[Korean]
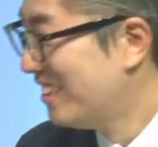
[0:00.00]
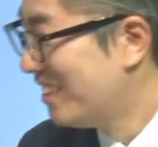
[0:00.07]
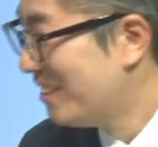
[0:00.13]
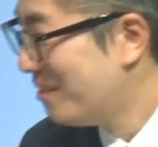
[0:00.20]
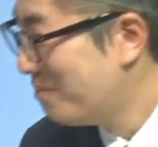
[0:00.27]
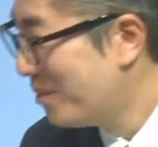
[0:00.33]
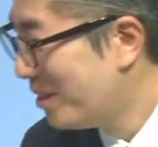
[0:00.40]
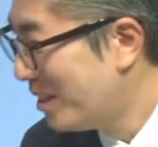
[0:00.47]

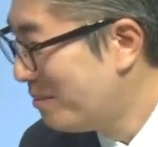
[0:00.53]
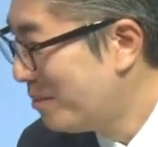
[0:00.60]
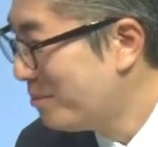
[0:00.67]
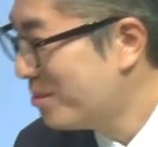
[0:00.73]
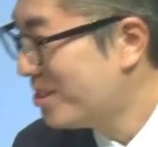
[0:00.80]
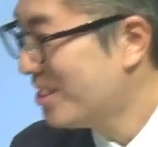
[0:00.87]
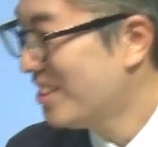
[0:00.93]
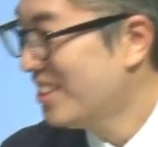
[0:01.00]
네,
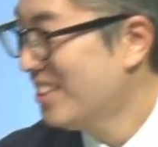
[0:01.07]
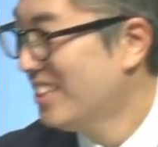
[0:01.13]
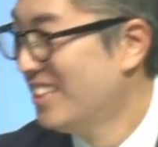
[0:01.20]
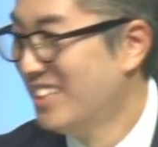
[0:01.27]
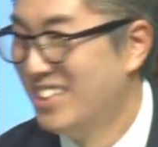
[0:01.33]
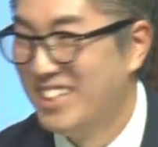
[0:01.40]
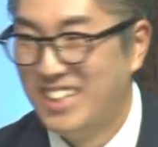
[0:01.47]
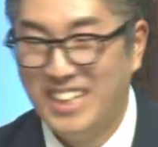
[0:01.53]
변함없이
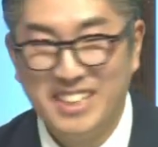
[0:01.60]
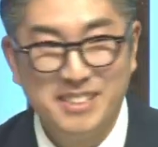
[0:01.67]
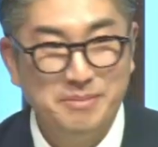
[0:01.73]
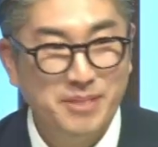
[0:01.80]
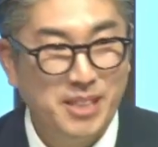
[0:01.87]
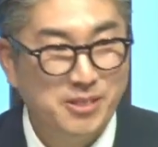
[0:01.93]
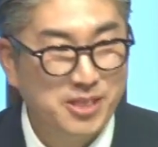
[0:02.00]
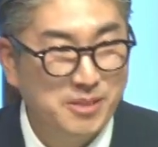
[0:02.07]

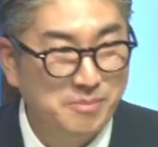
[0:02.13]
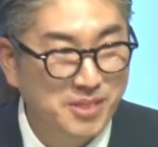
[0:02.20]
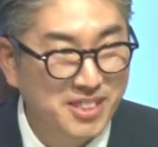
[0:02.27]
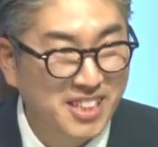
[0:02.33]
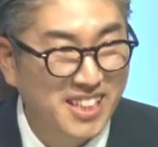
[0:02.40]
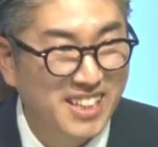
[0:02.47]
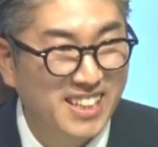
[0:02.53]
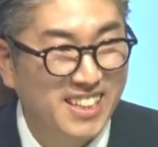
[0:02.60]

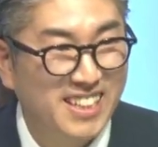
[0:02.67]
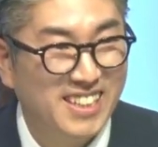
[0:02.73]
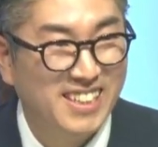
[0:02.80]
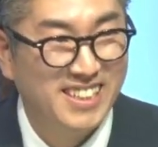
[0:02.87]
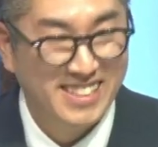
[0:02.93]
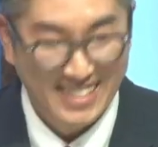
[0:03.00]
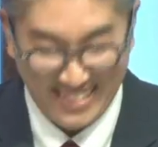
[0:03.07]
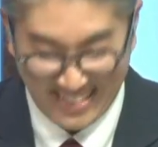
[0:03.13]
아름다우십니다.